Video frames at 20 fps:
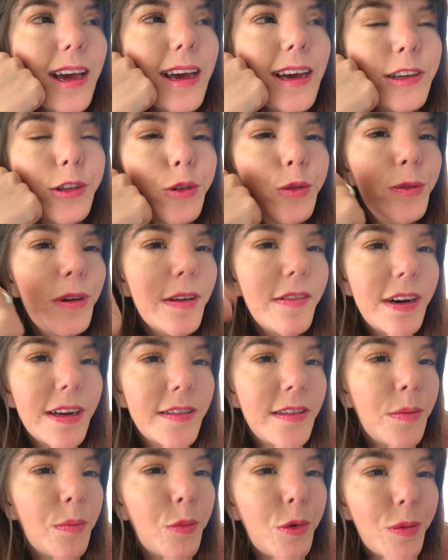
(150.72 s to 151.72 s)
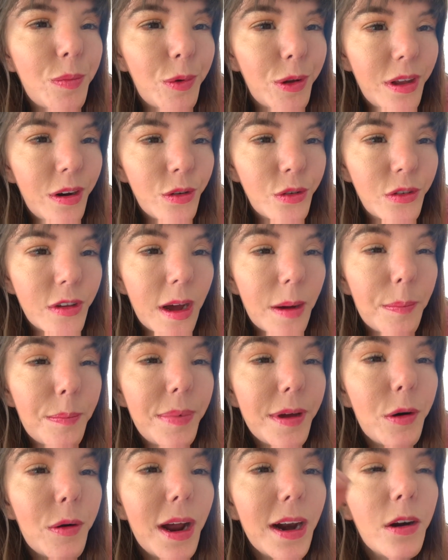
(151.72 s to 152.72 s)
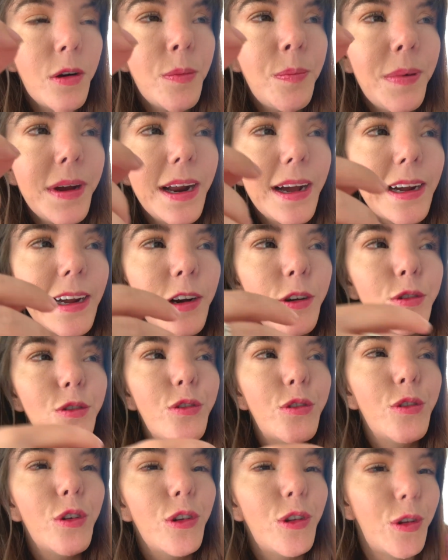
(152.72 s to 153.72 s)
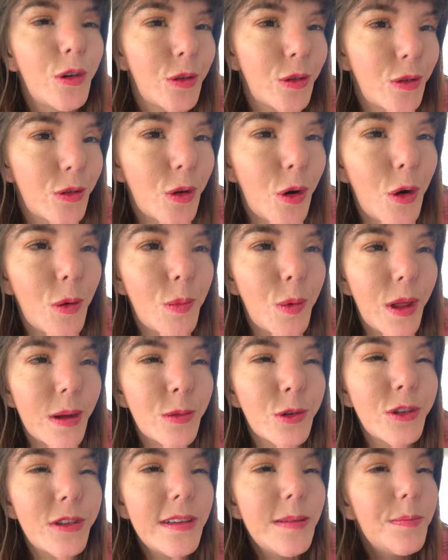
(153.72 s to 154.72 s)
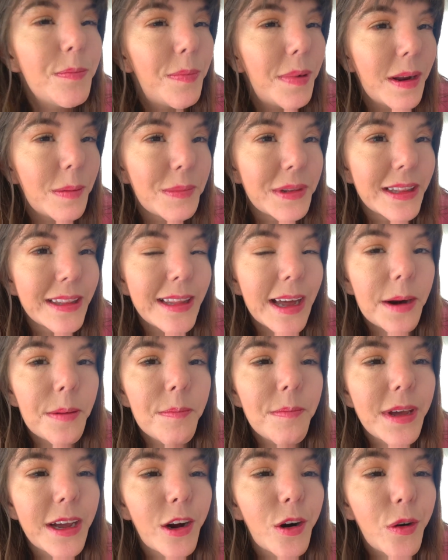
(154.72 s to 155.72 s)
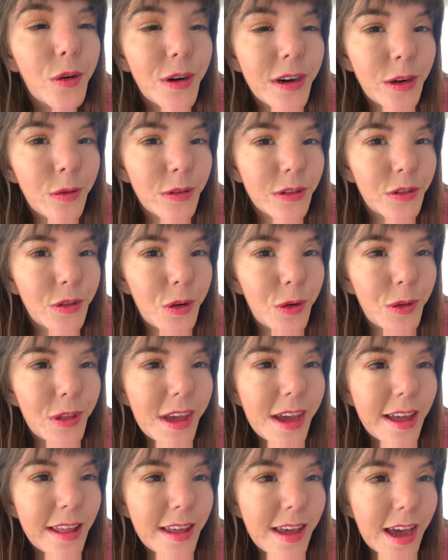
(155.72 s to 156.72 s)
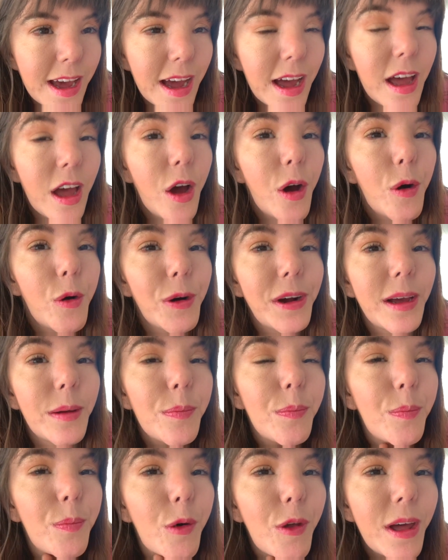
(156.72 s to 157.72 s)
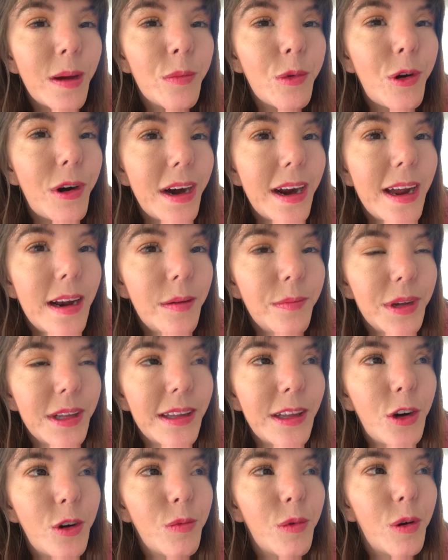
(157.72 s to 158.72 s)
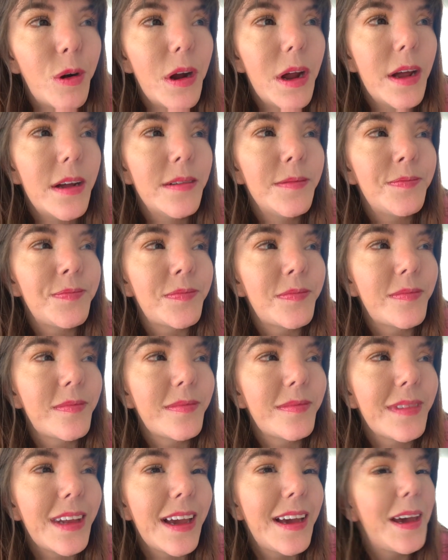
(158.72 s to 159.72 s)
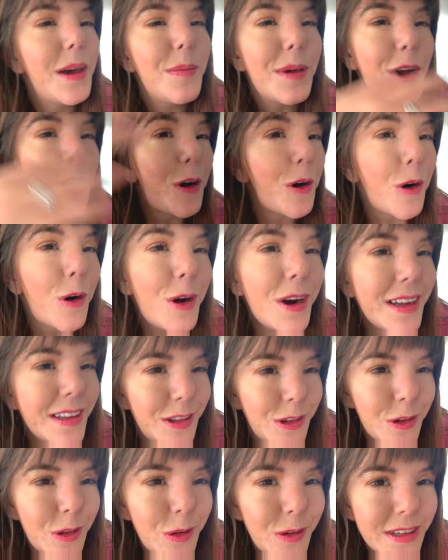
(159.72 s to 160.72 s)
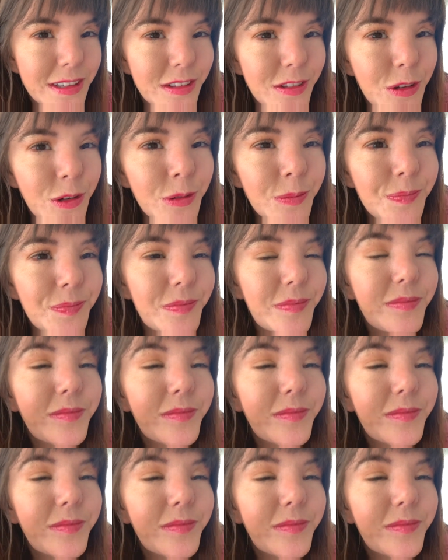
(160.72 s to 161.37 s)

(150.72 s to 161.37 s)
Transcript: Eso es una frase muy poderosa, pero algo para que nosotros lo podamos implementar mejor en nuestro día a día, o que podamos realmente como que mejore todo esto,